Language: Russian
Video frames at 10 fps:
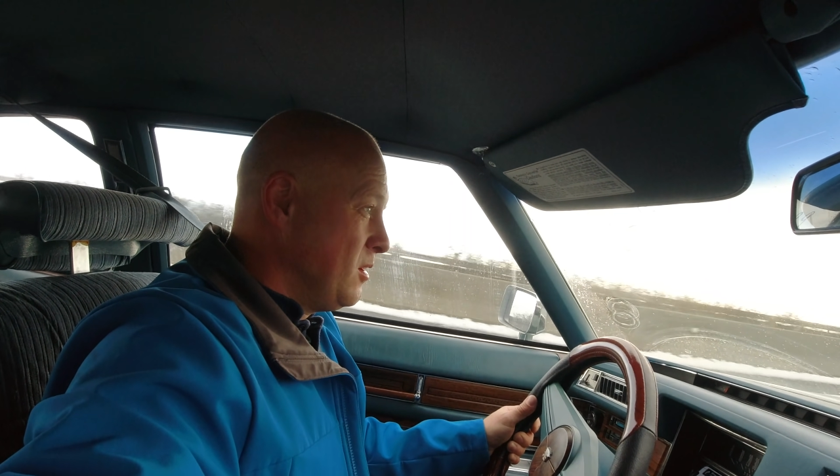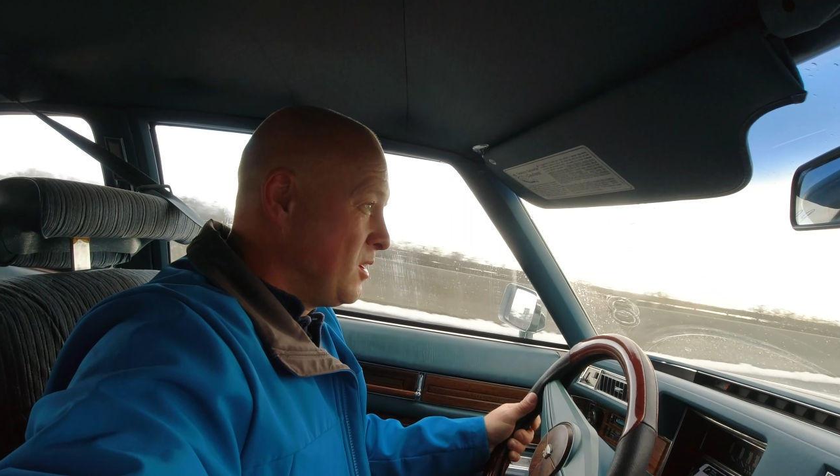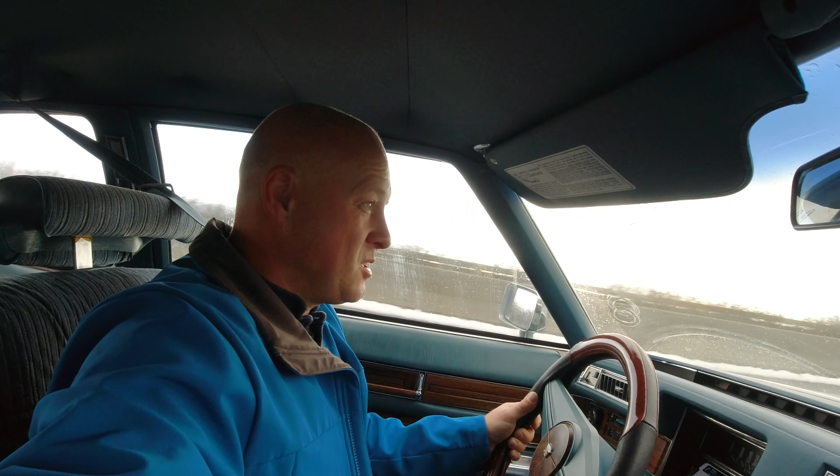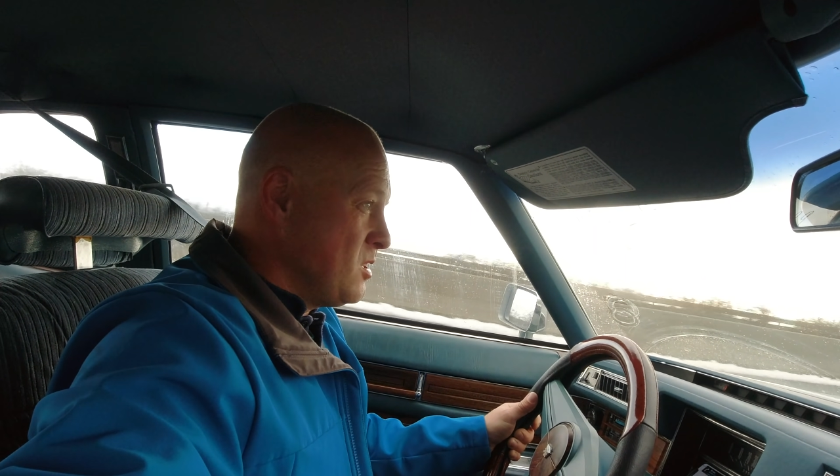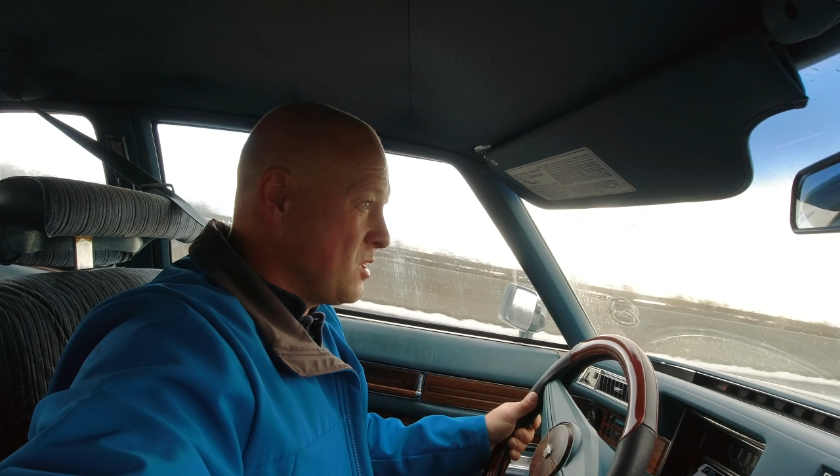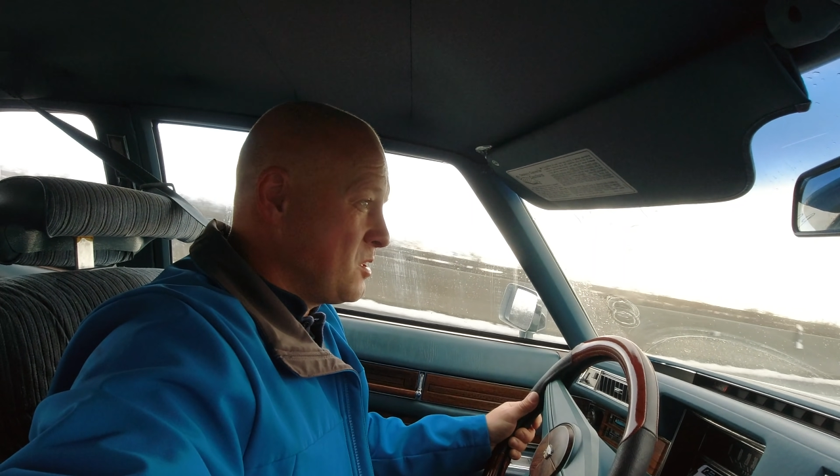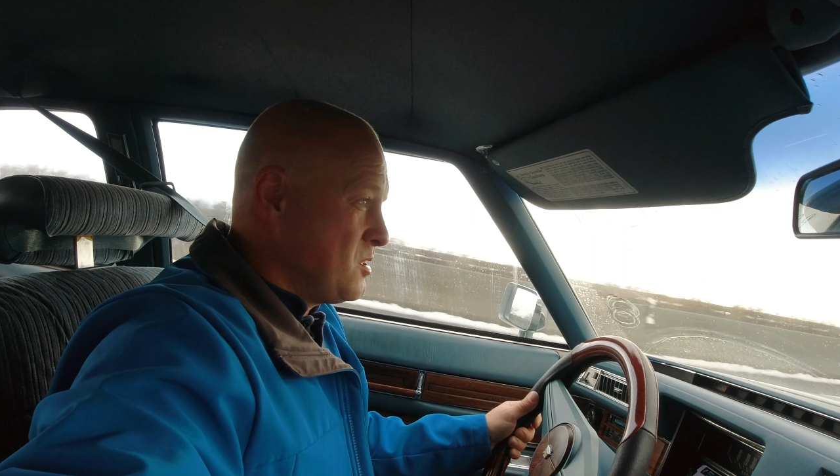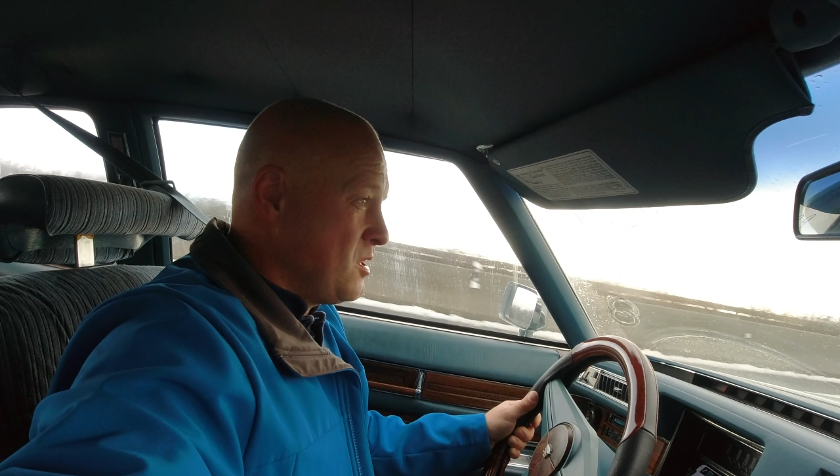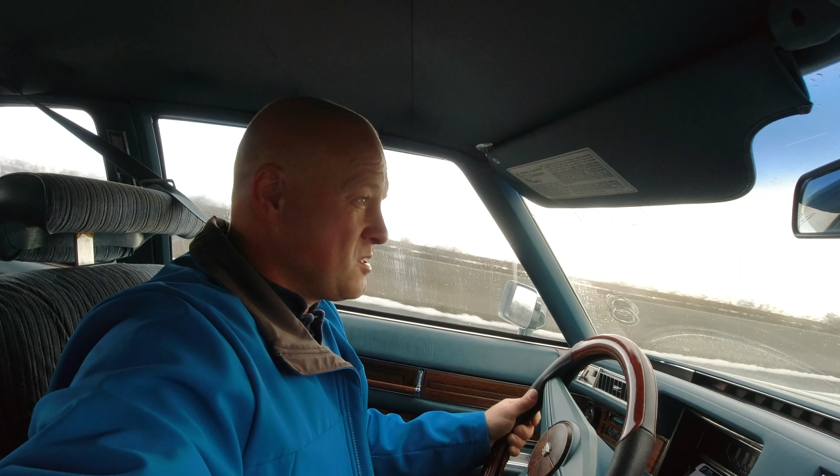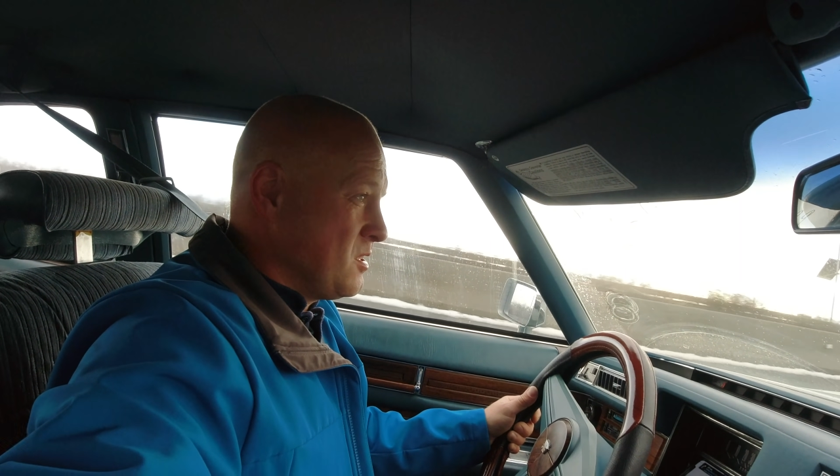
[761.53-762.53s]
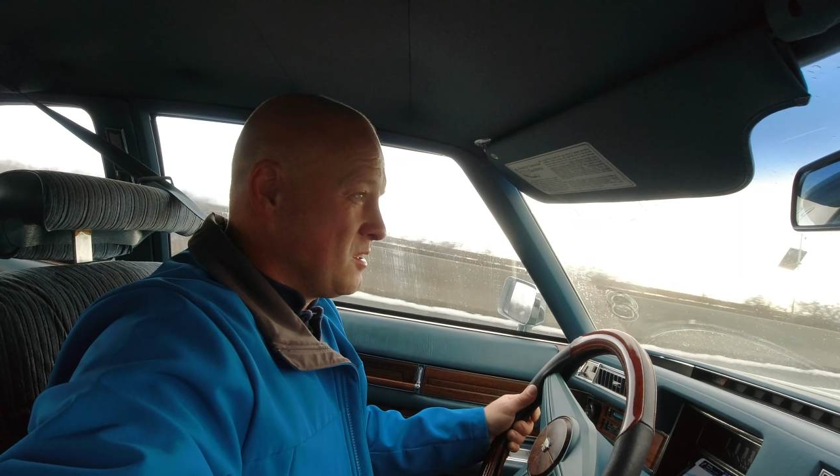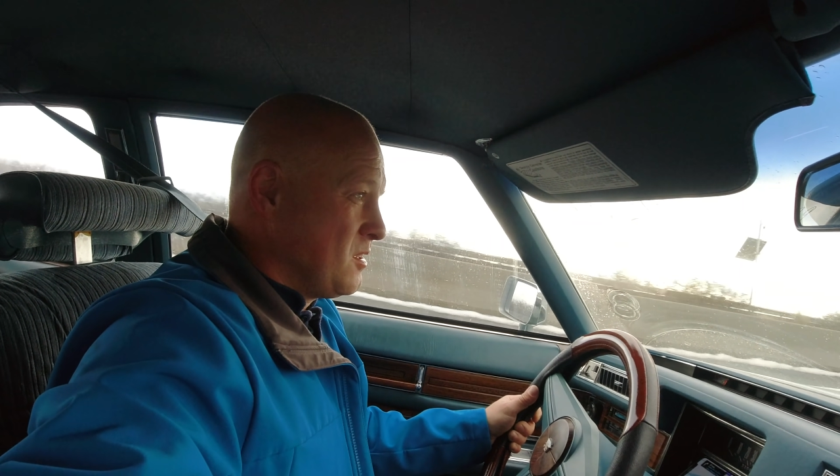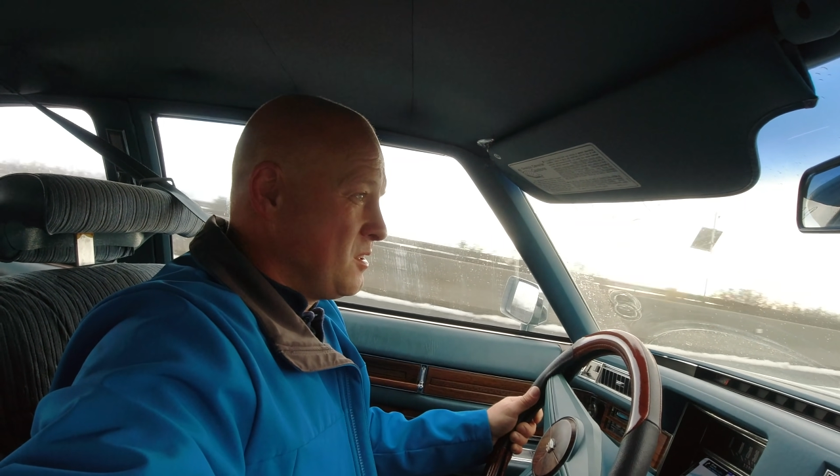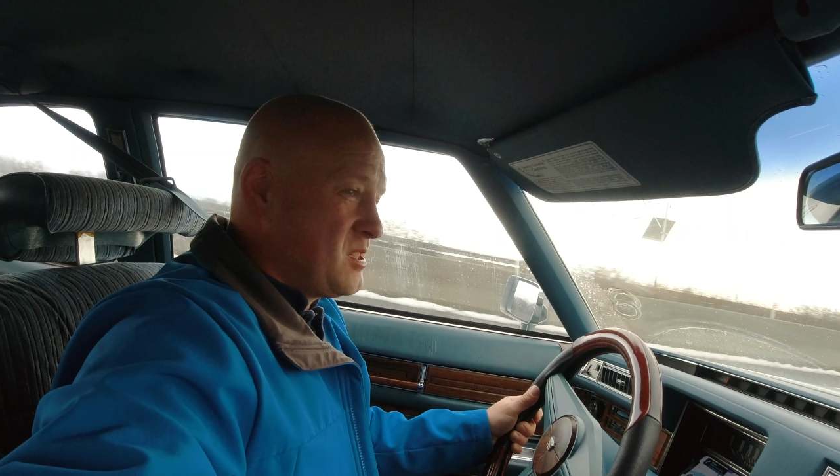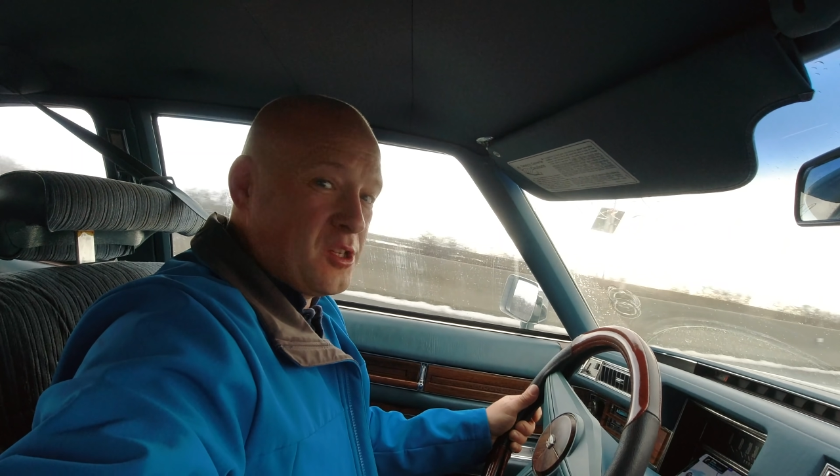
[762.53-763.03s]
Кадиллак, интересно,
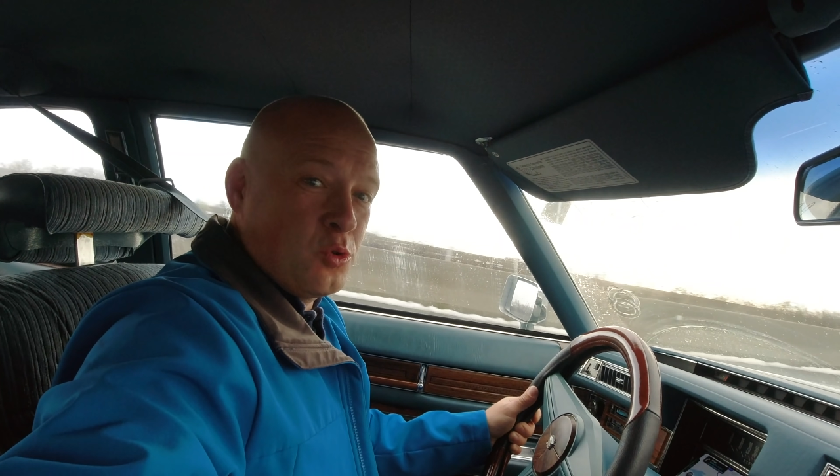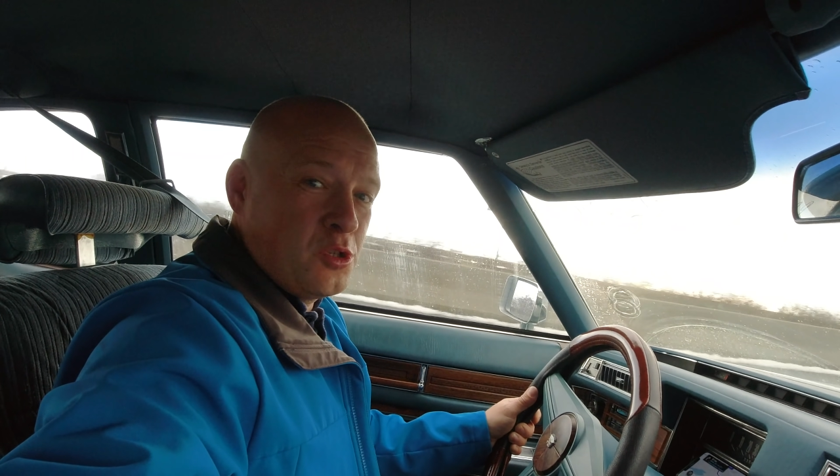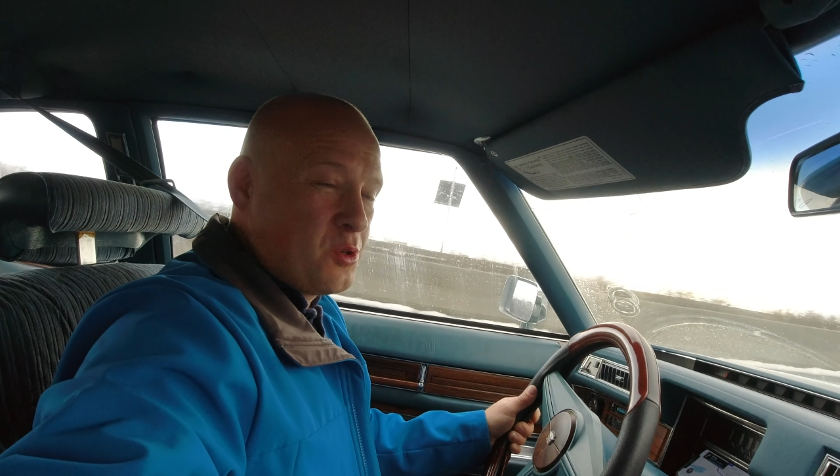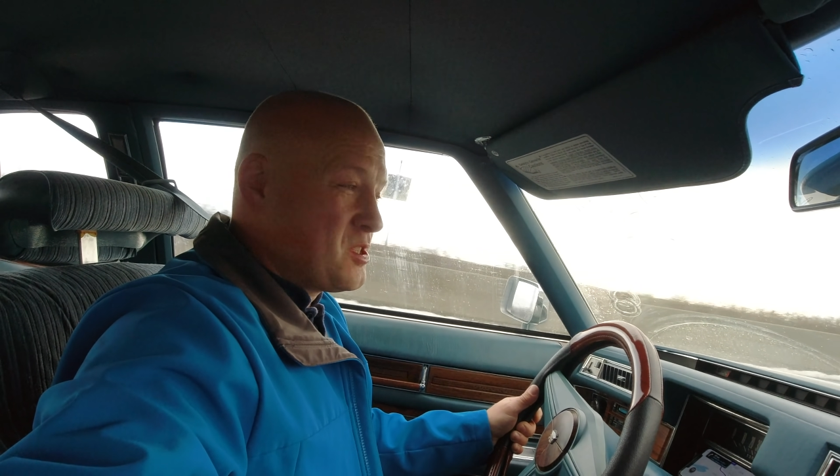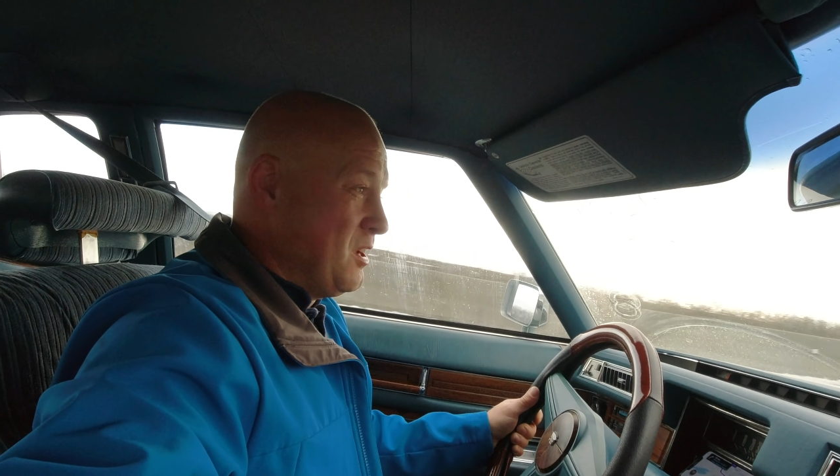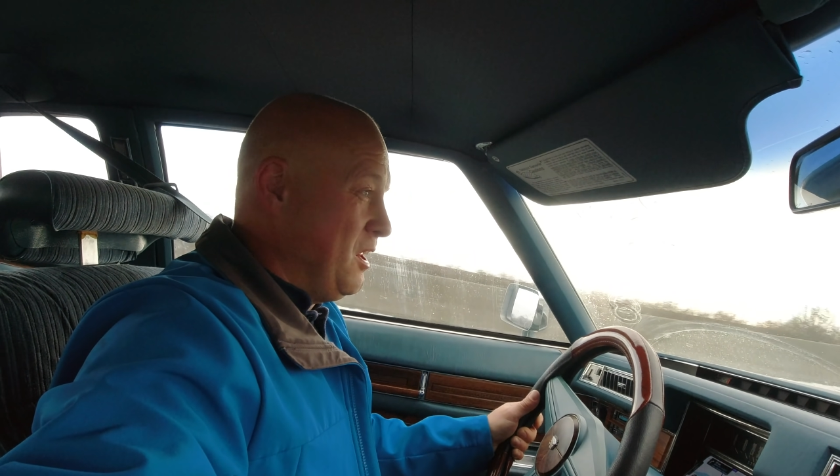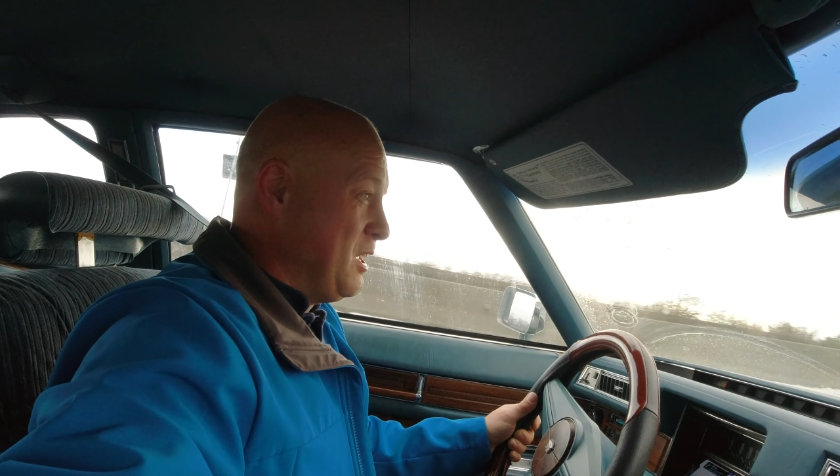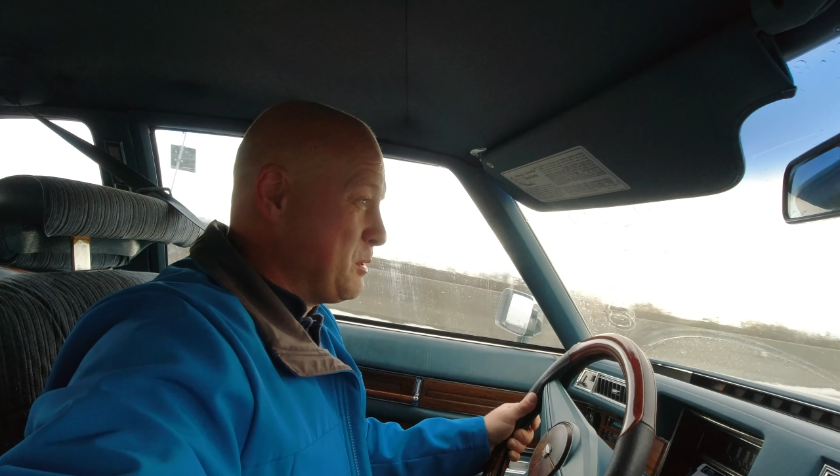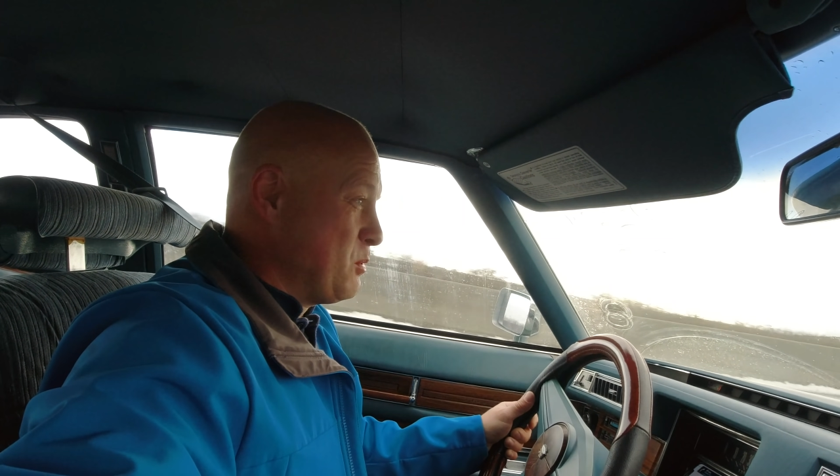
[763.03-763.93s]
соскучился или нет